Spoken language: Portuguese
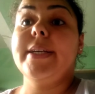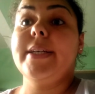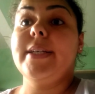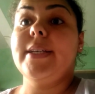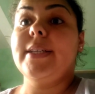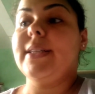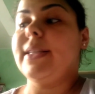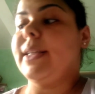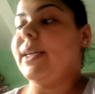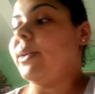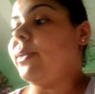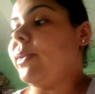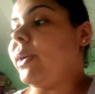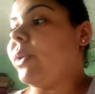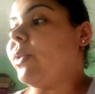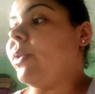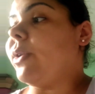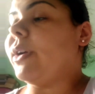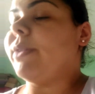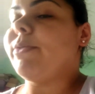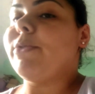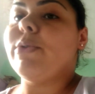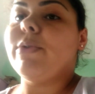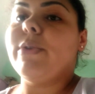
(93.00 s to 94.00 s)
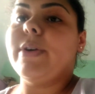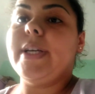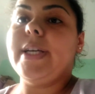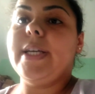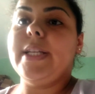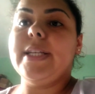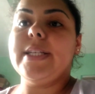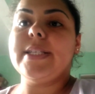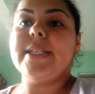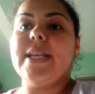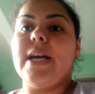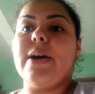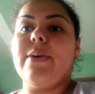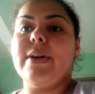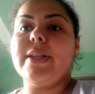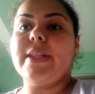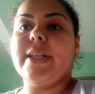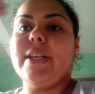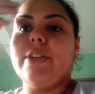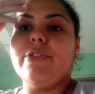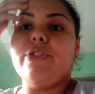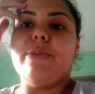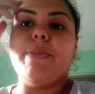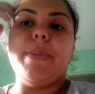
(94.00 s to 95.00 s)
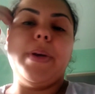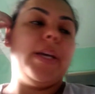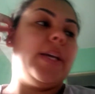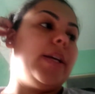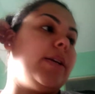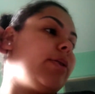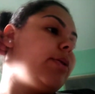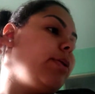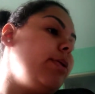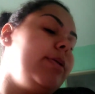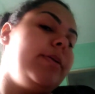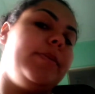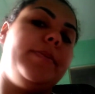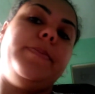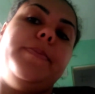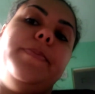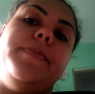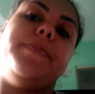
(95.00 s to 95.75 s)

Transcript: Então, agora eu vou iniciar o atendimento.